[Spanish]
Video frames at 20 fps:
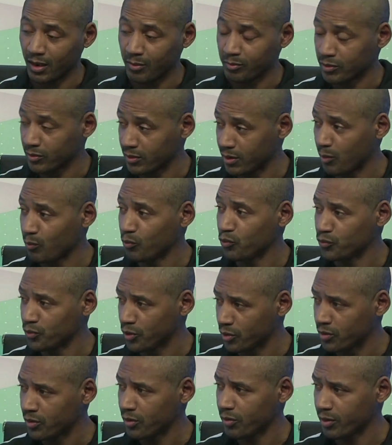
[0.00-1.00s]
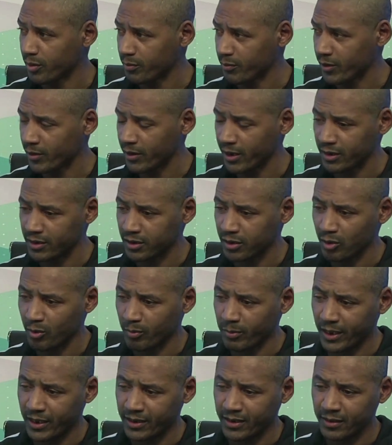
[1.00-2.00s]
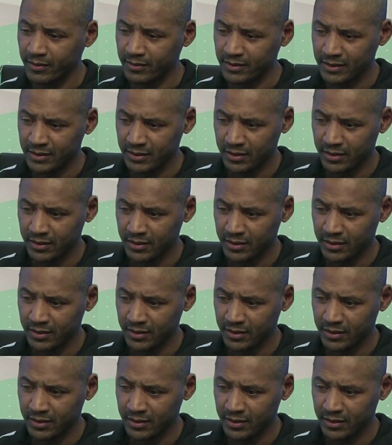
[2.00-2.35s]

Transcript: campeón del mundo, OMB Latino Plata.